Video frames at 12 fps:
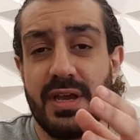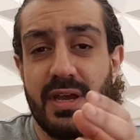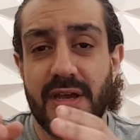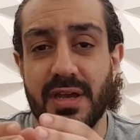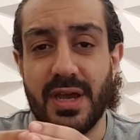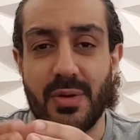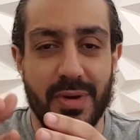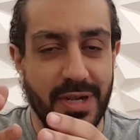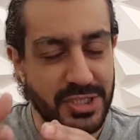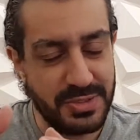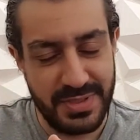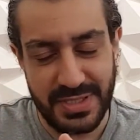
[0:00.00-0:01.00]
او ال
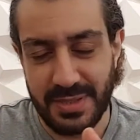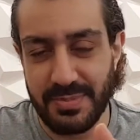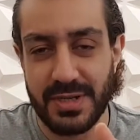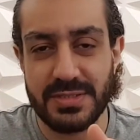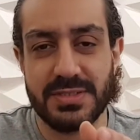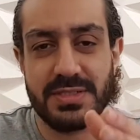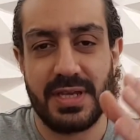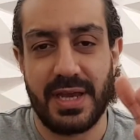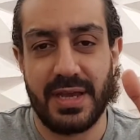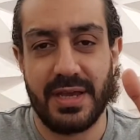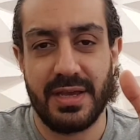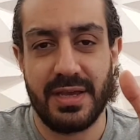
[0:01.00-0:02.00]
جي بي تي بلس
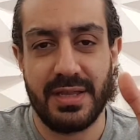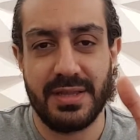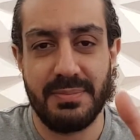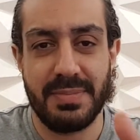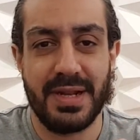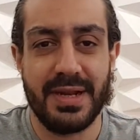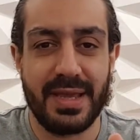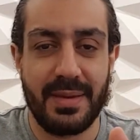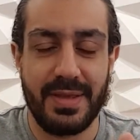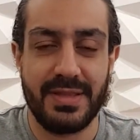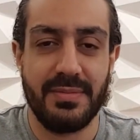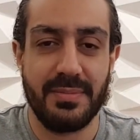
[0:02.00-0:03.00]
ان
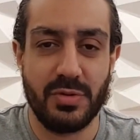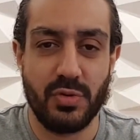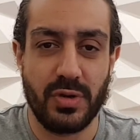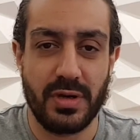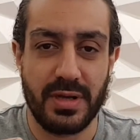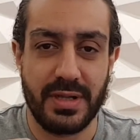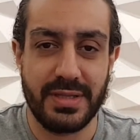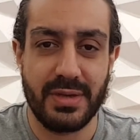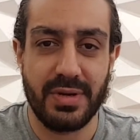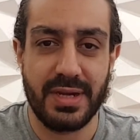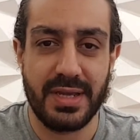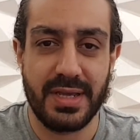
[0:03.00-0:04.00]
بالكباتن بتوع
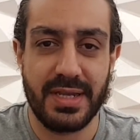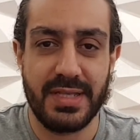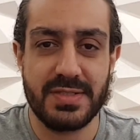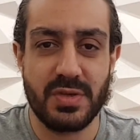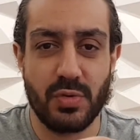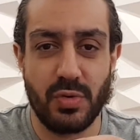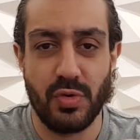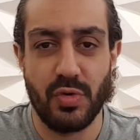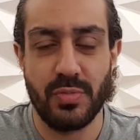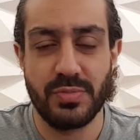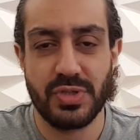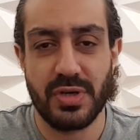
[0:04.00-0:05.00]
الدوري الانجليزي
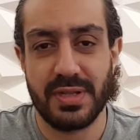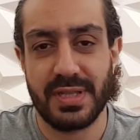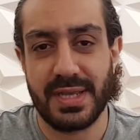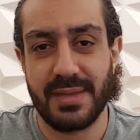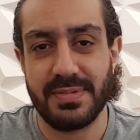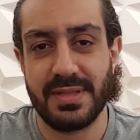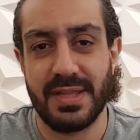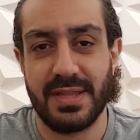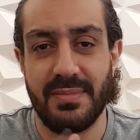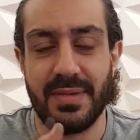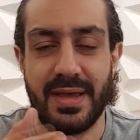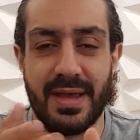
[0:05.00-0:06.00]
كلهم شاره الكابتن
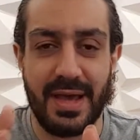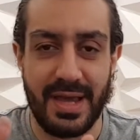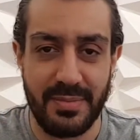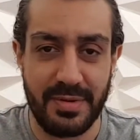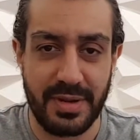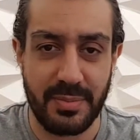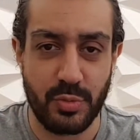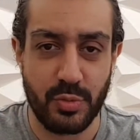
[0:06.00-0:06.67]
هتبقى علم الرينبو